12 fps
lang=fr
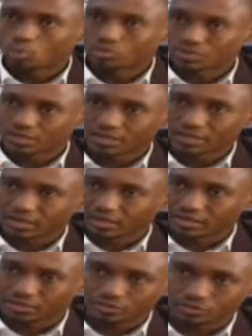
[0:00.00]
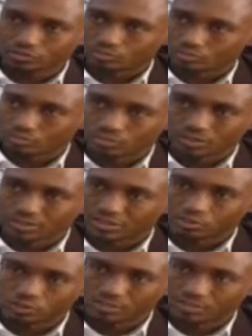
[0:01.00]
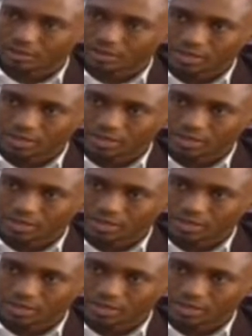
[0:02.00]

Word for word: concerne création site web,